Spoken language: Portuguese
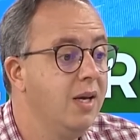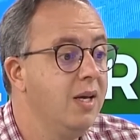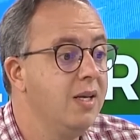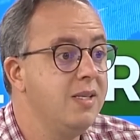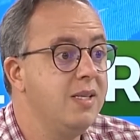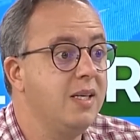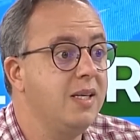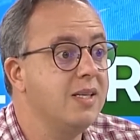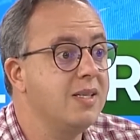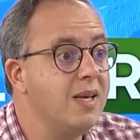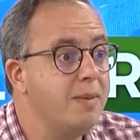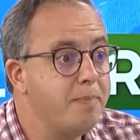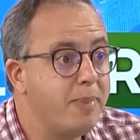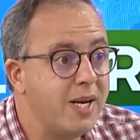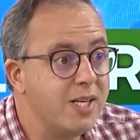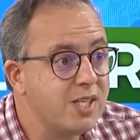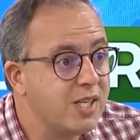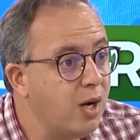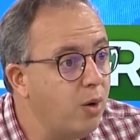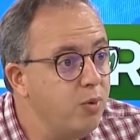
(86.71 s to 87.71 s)
Se quiser
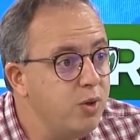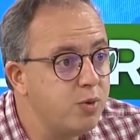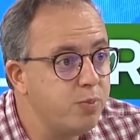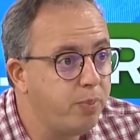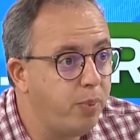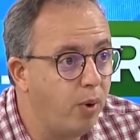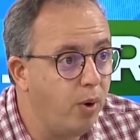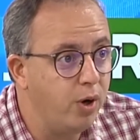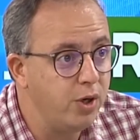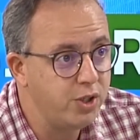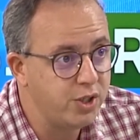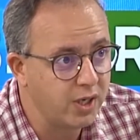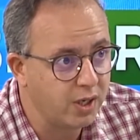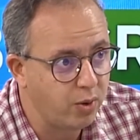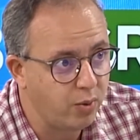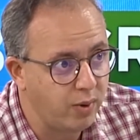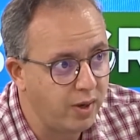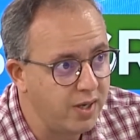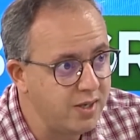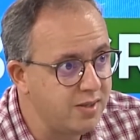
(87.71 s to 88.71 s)
praticar um esporte
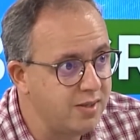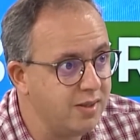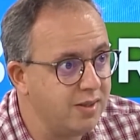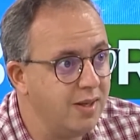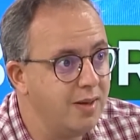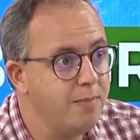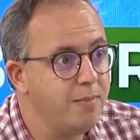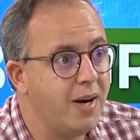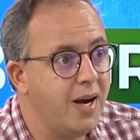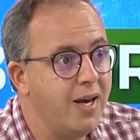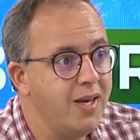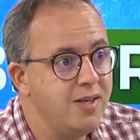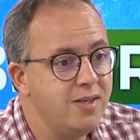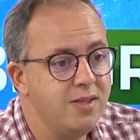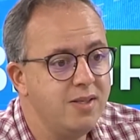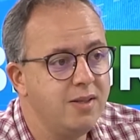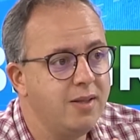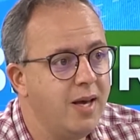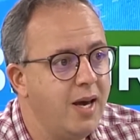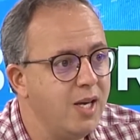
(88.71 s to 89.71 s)
equestre, tem mais
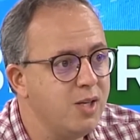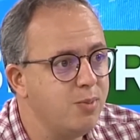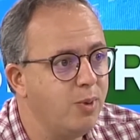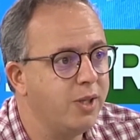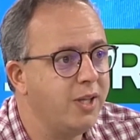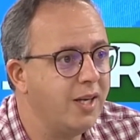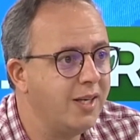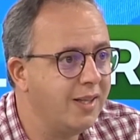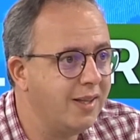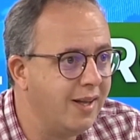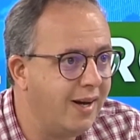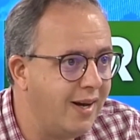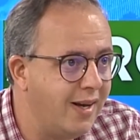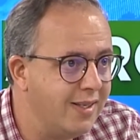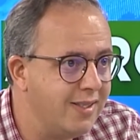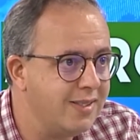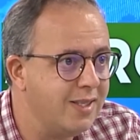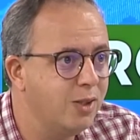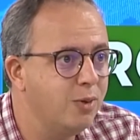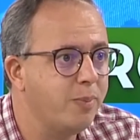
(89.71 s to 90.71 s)
de 10
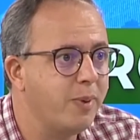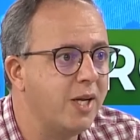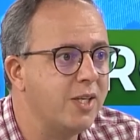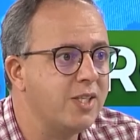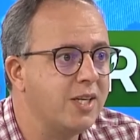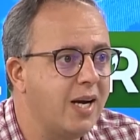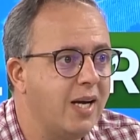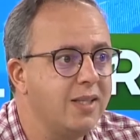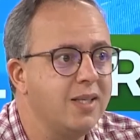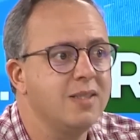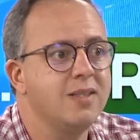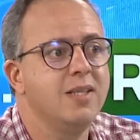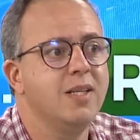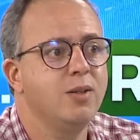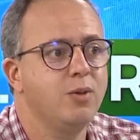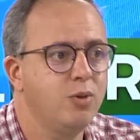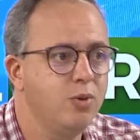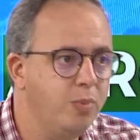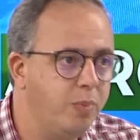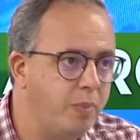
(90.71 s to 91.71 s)
modalidades sendo praticadas
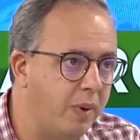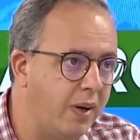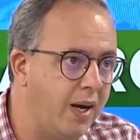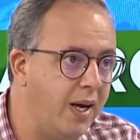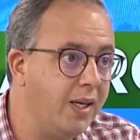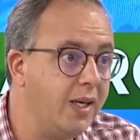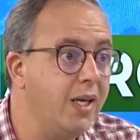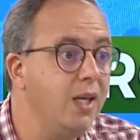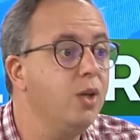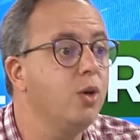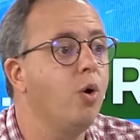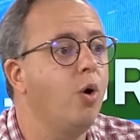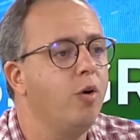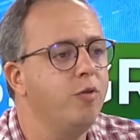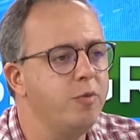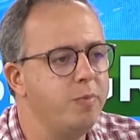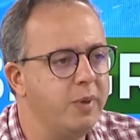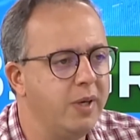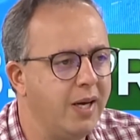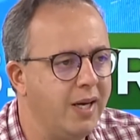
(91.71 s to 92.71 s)
dentro do parque em
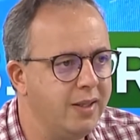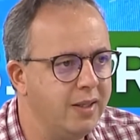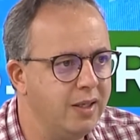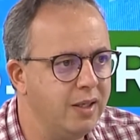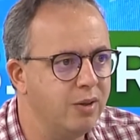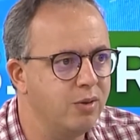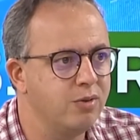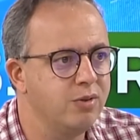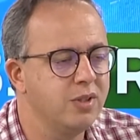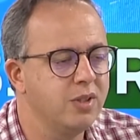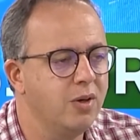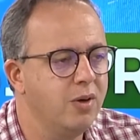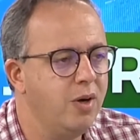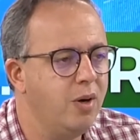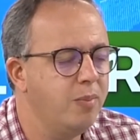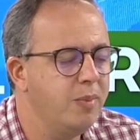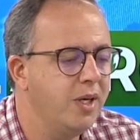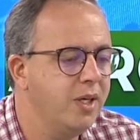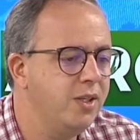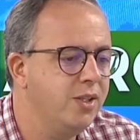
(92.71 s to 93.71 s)
nove picadeiros. Então,
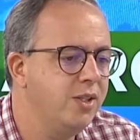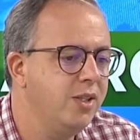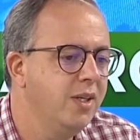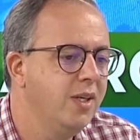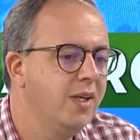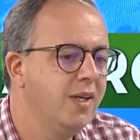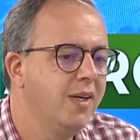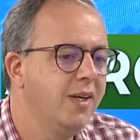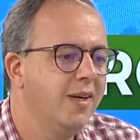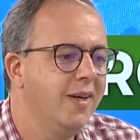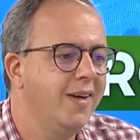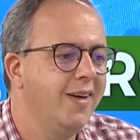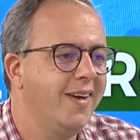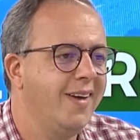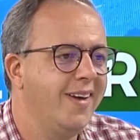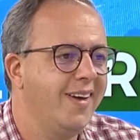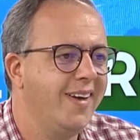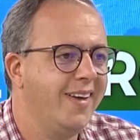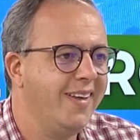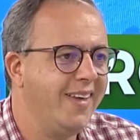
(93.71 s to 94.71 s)
realmente,
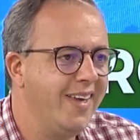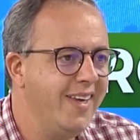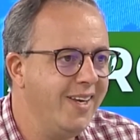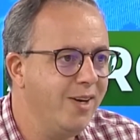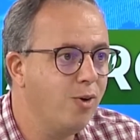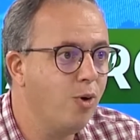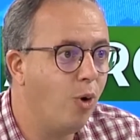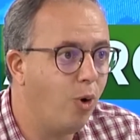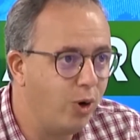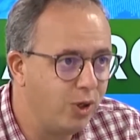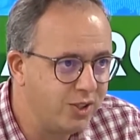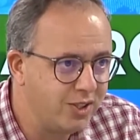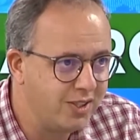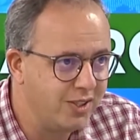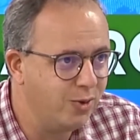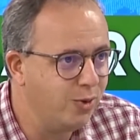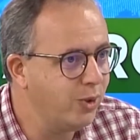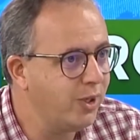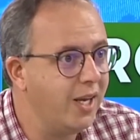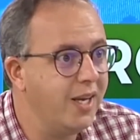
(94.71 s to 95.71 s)
é, quem gosta
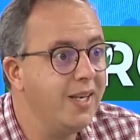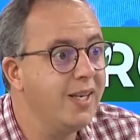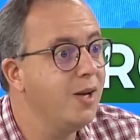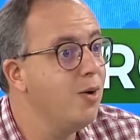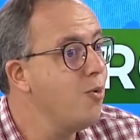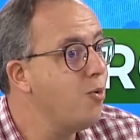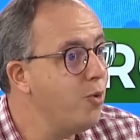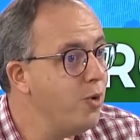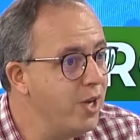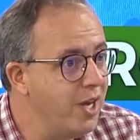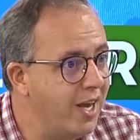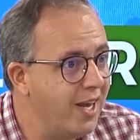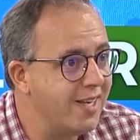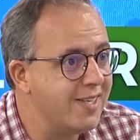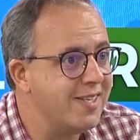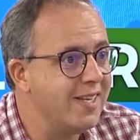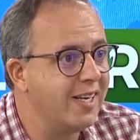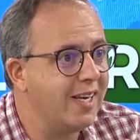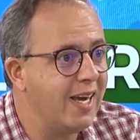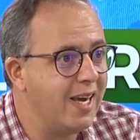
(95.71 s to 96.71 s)
ou quem não
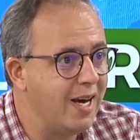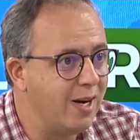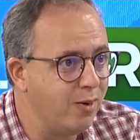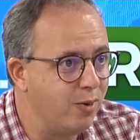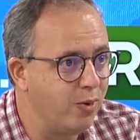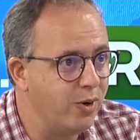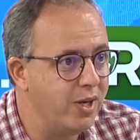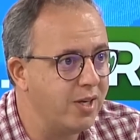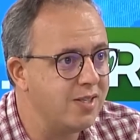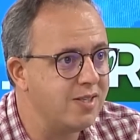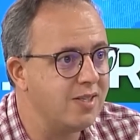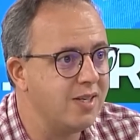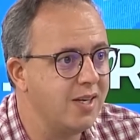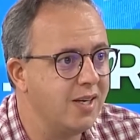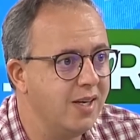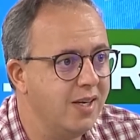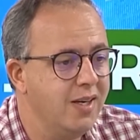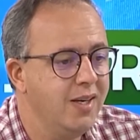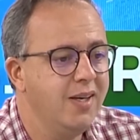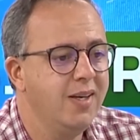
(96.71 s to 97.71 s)
conhece e quer
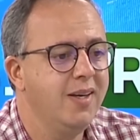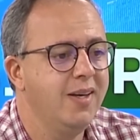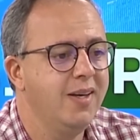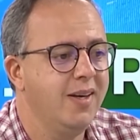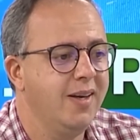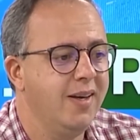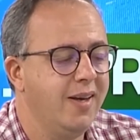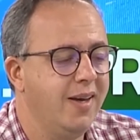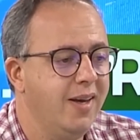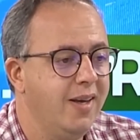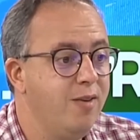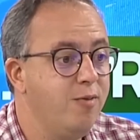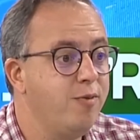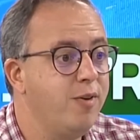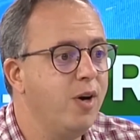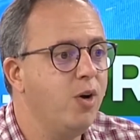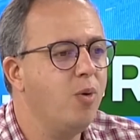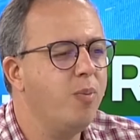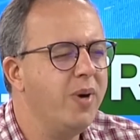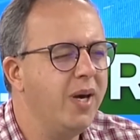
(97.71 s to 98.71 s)
conhecer é, e
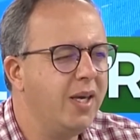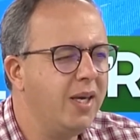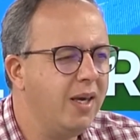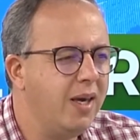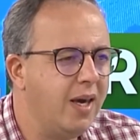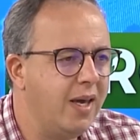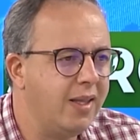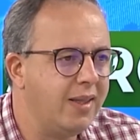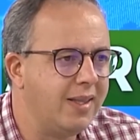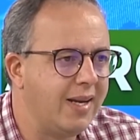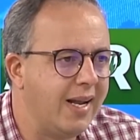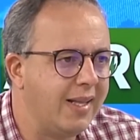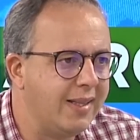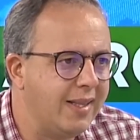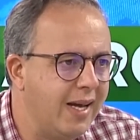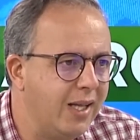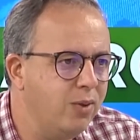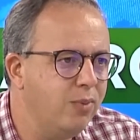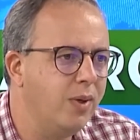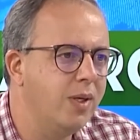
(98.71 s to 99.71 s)
ver como é que é
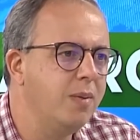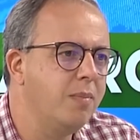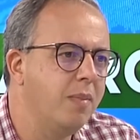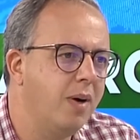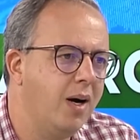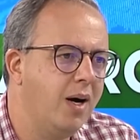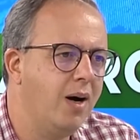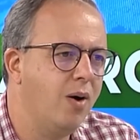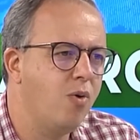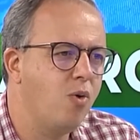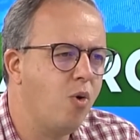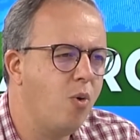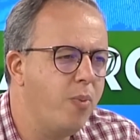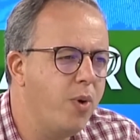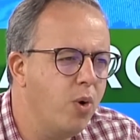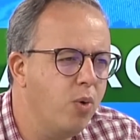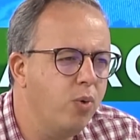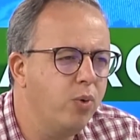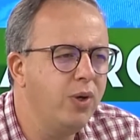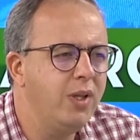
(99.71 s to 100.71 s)
tratado um animal, como
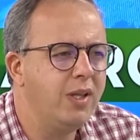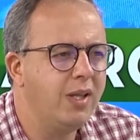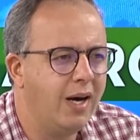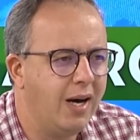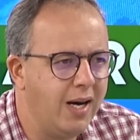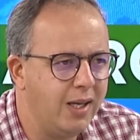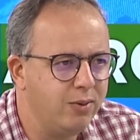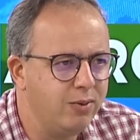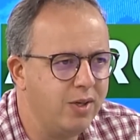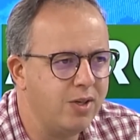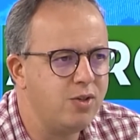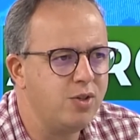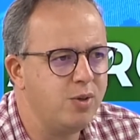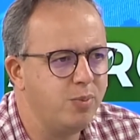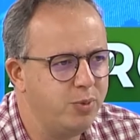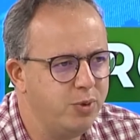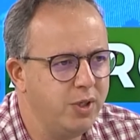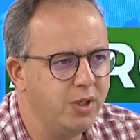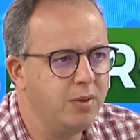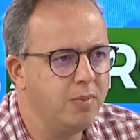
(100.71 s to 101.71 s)
é o cuidado desse
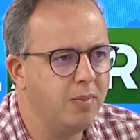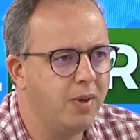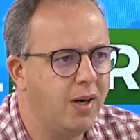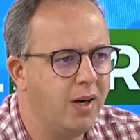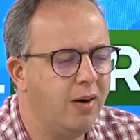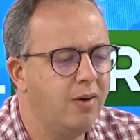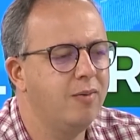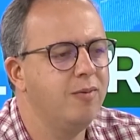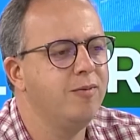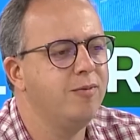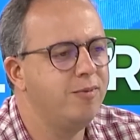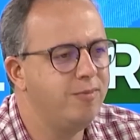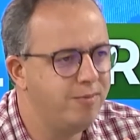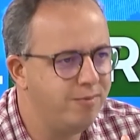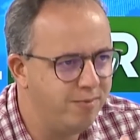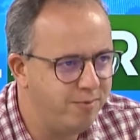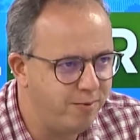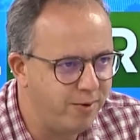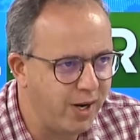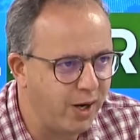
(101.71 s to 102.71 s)
tipo de animal,
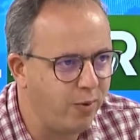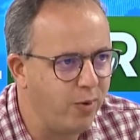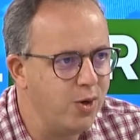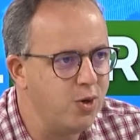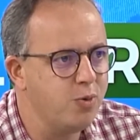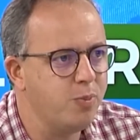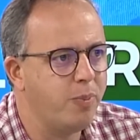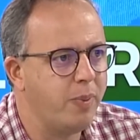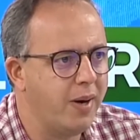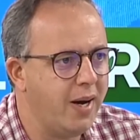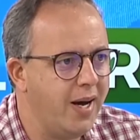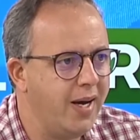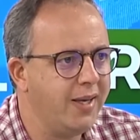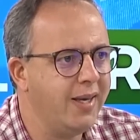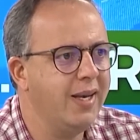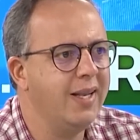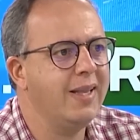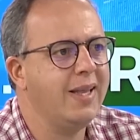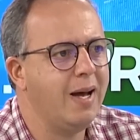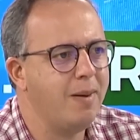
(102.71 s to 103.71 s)
frequente o parque,
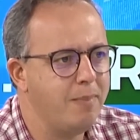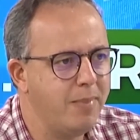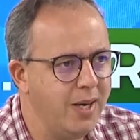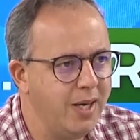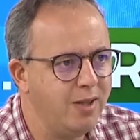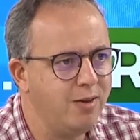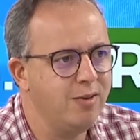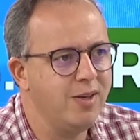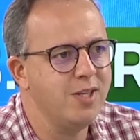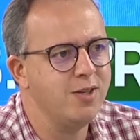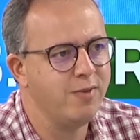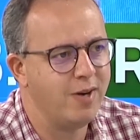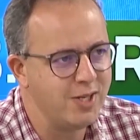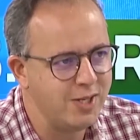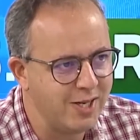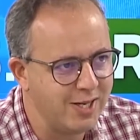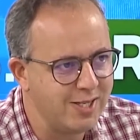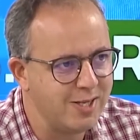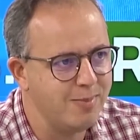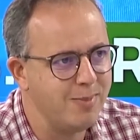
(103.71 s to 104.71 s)
ele está aberto e a gente vai
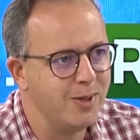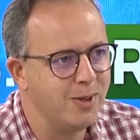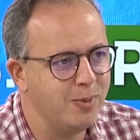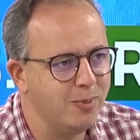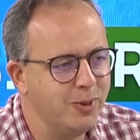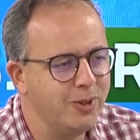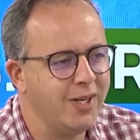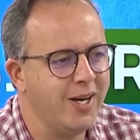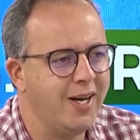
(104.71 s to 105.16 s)
te receber com muito